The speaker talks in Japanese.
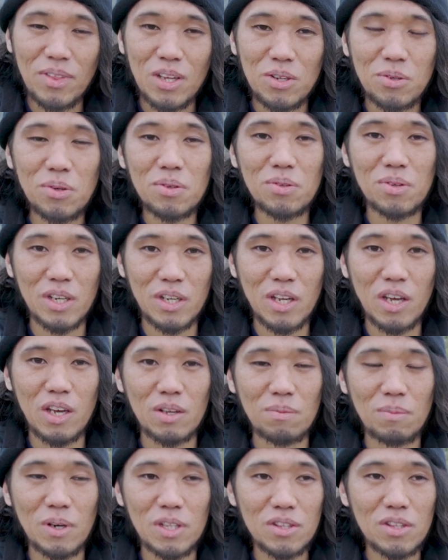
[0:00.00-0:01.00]
そういうのが
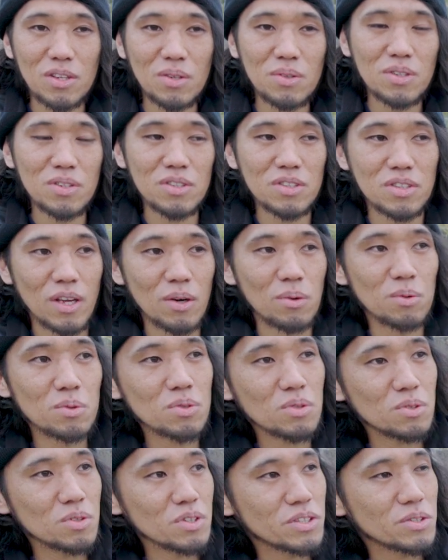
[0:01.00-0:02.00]
ね全くなくて
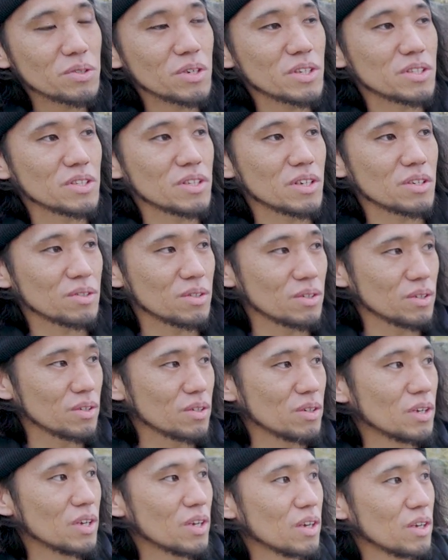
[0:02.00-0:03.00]
本当にストレスな
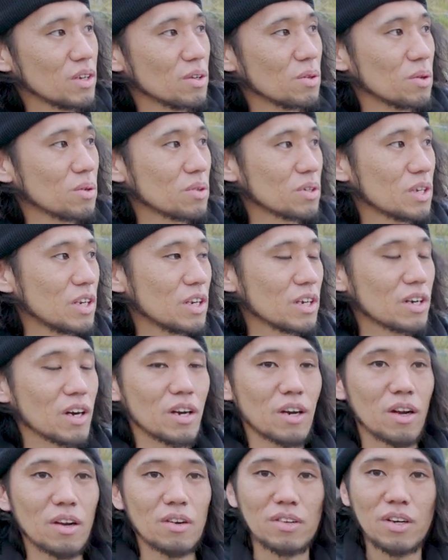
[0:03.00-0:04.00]
くいろいろ切り
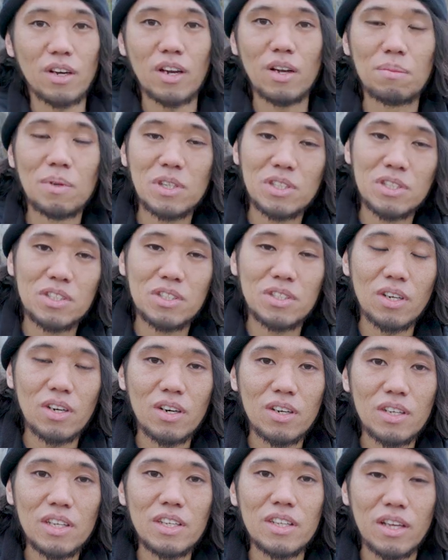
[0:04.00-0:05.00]
替えられるからめっ
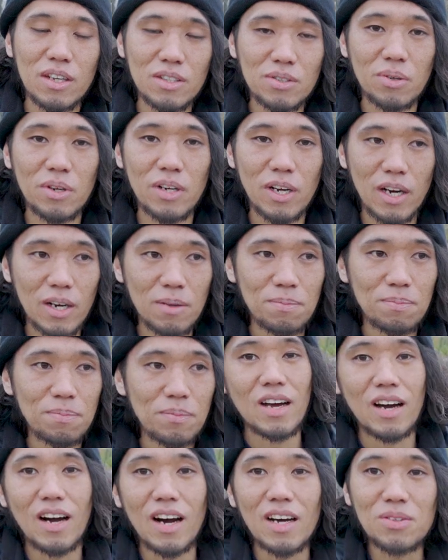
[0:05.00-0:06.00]
ちゃいいねそれが
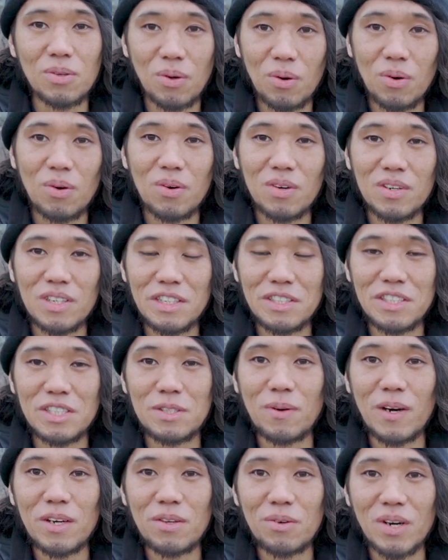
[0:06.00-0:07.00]
あと
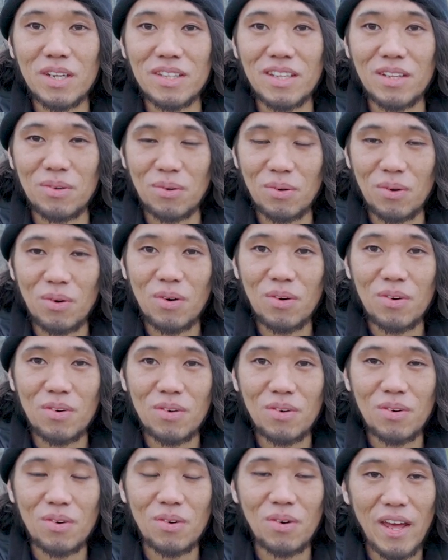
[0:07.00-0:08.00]
一番良かったところ
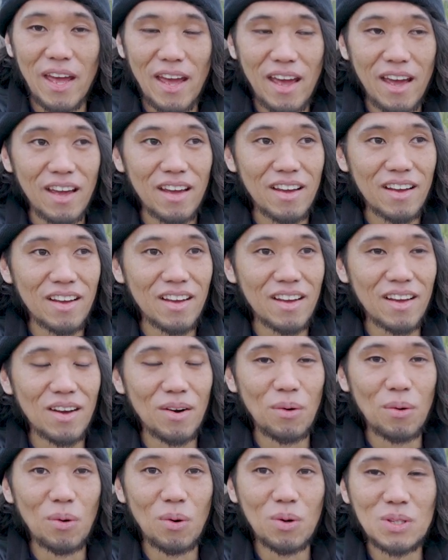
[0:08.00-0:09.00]
これ
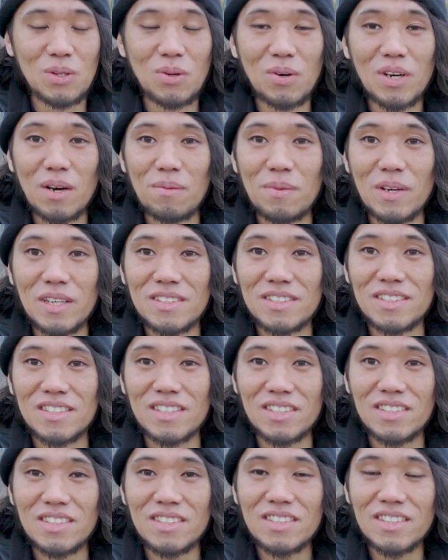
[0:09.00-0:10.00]
音がめっ
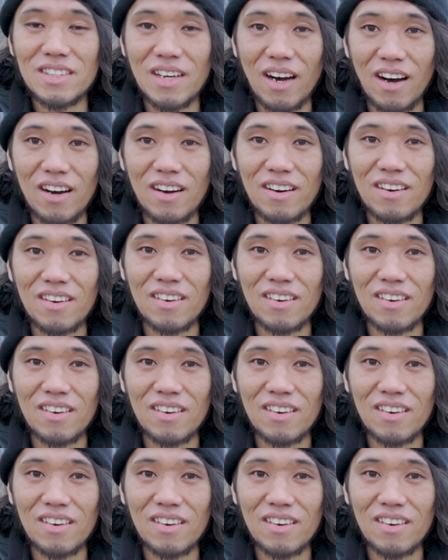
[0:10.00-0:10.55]
ちゃ静か